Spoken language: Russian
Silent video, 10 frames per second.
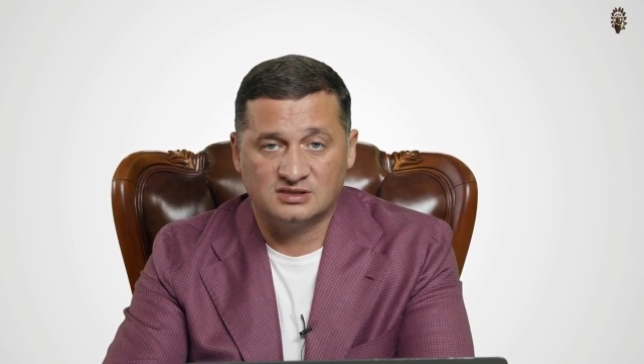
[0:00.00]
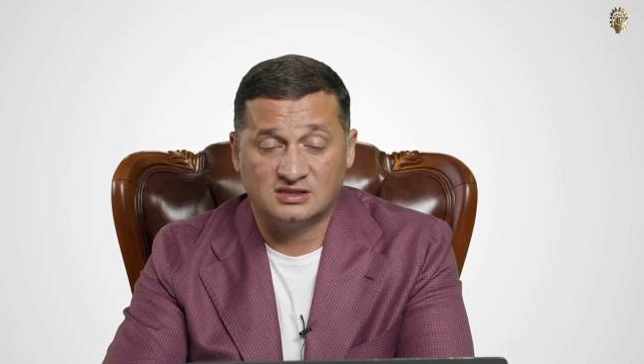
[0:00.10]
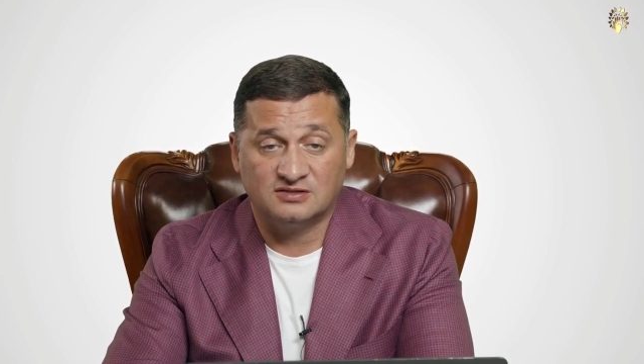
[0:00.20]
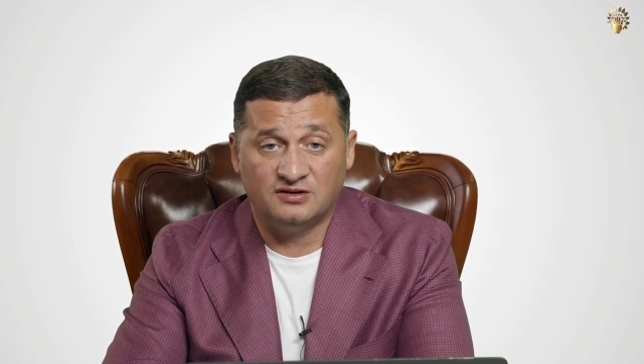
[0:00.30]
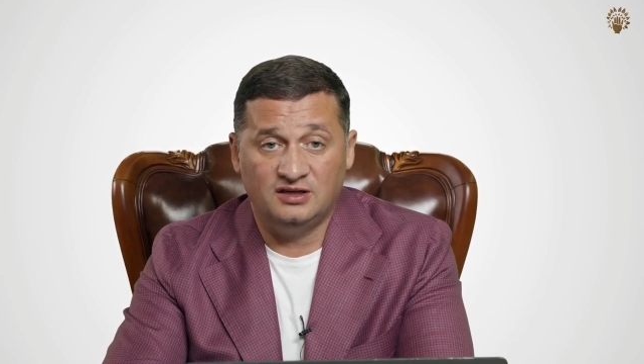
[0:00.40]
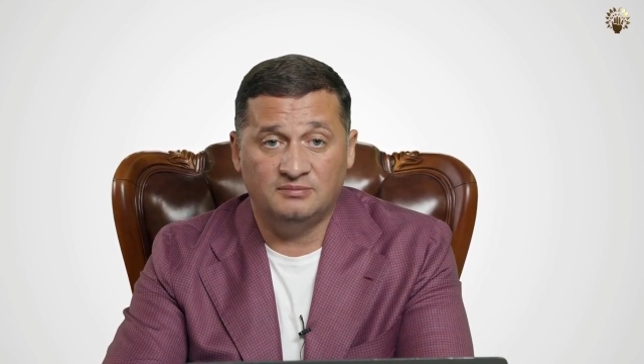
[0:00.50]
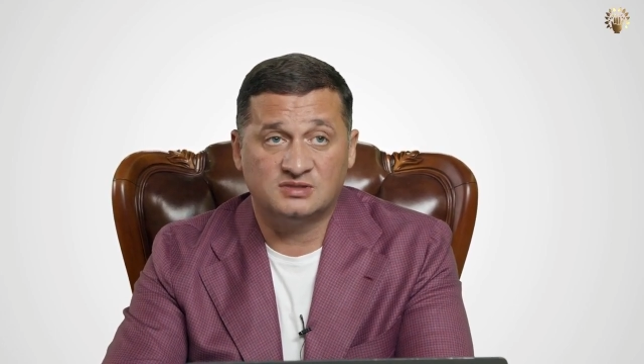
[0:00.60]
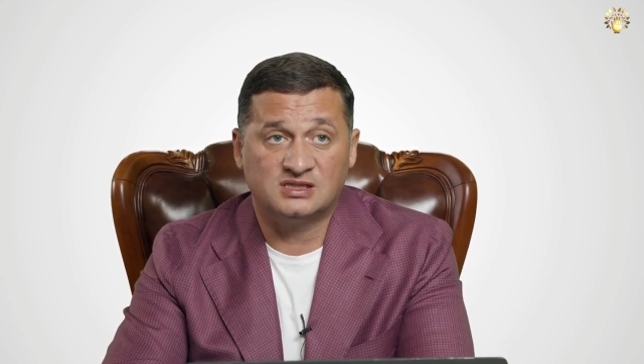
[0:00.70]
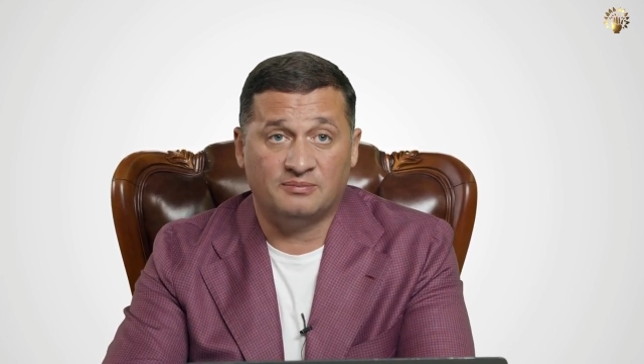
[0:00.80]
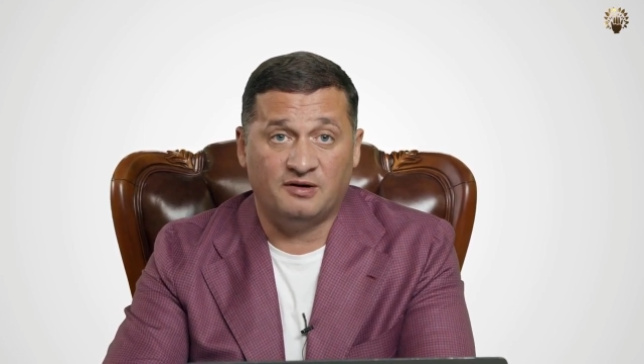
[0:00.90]
со
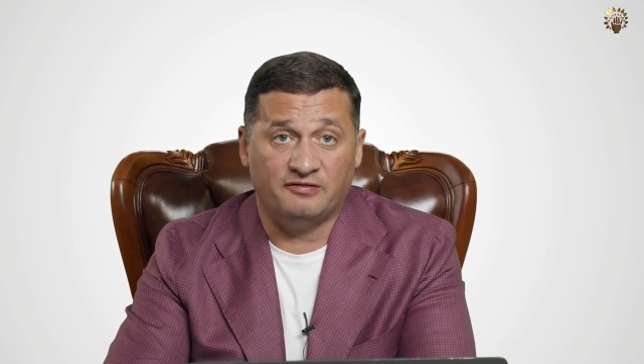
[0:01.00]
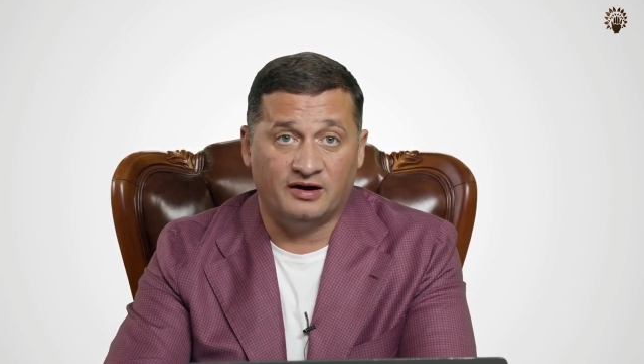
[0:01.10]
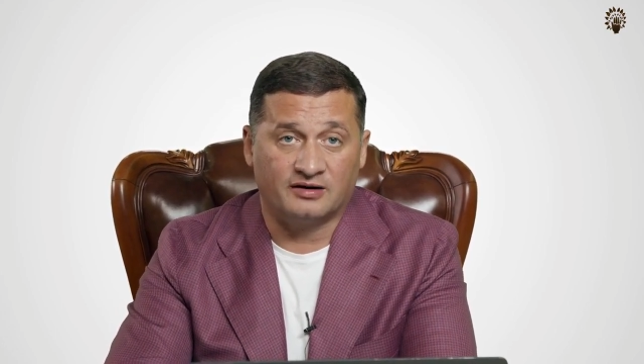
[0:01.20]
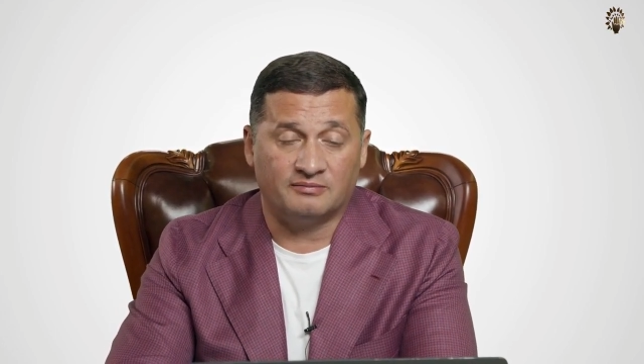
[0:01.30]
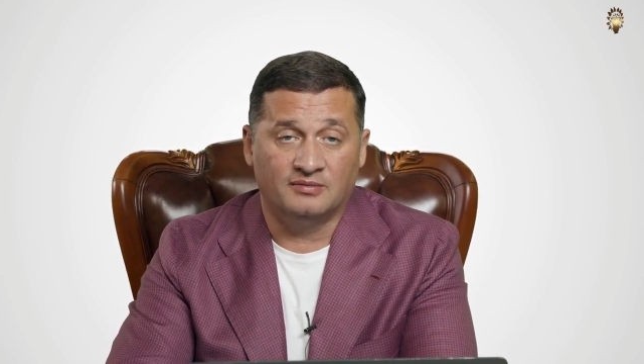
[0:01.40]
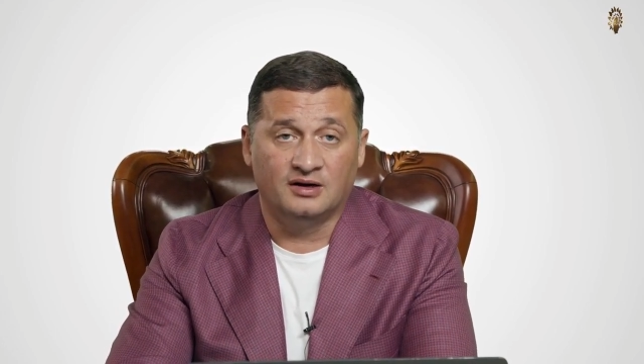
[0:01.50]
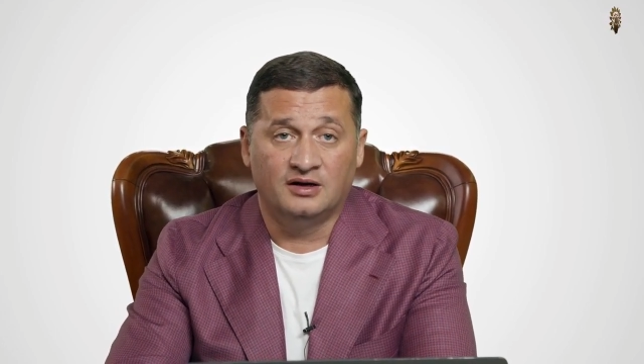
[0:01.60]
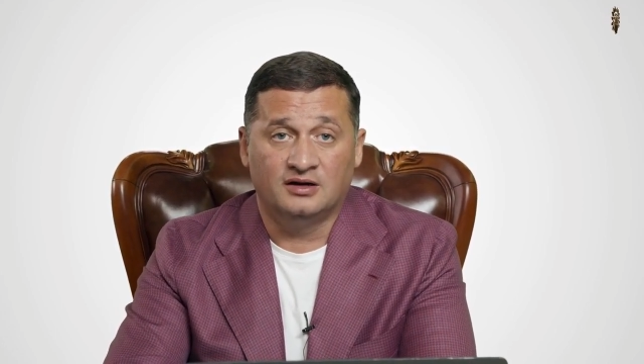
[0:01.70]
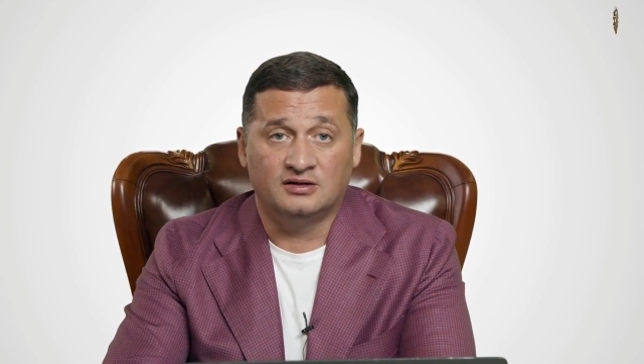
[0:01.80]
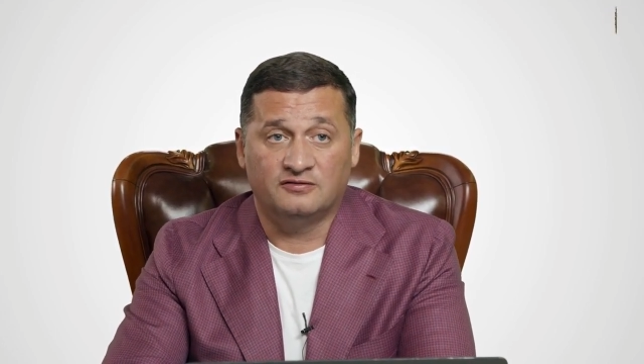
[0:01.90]
своим самоваром
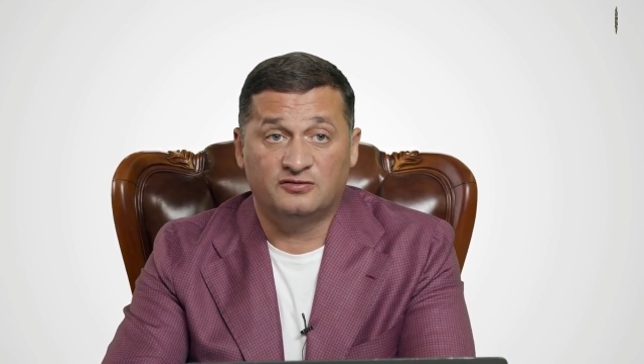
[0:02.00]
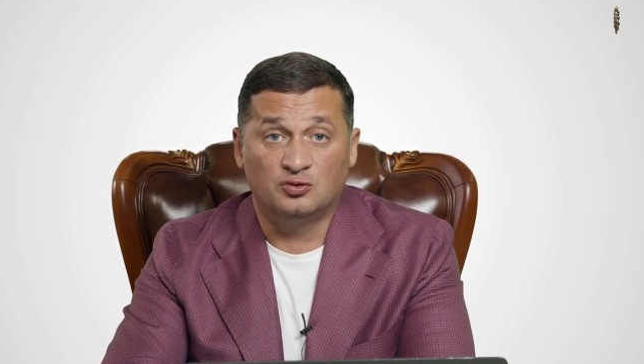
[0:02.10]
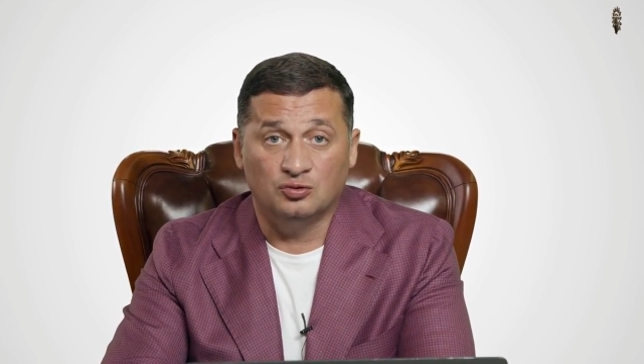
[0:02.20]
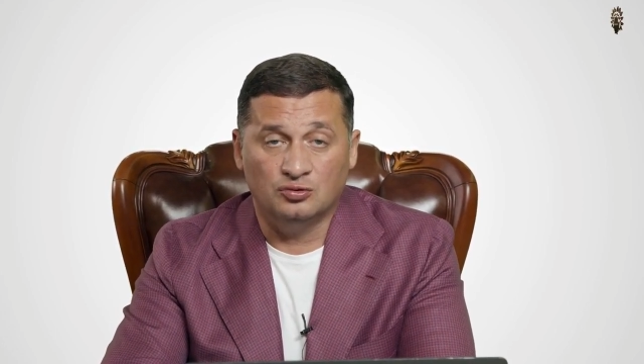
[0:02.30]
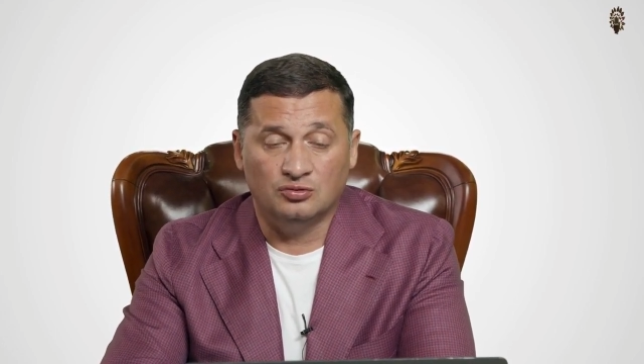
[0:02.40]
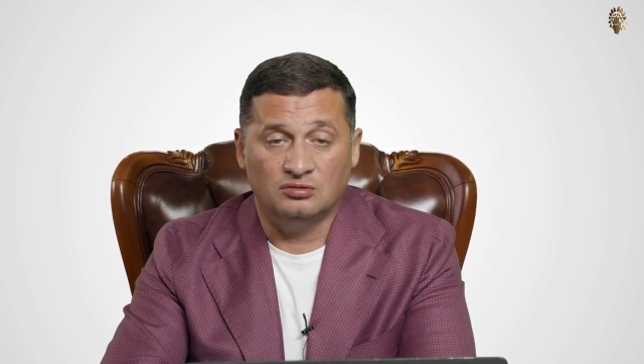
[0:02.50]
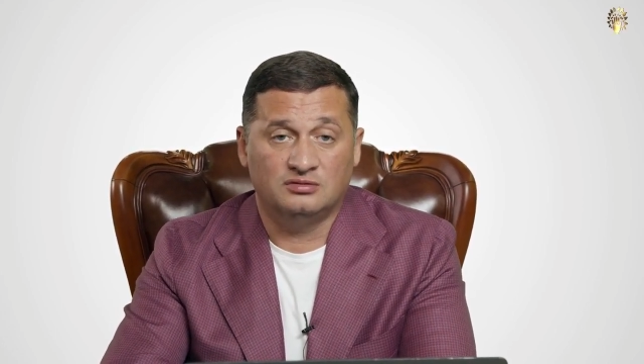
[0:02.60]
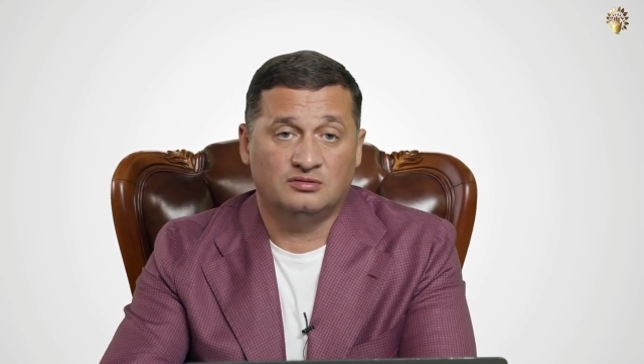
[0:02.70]
в Тулу.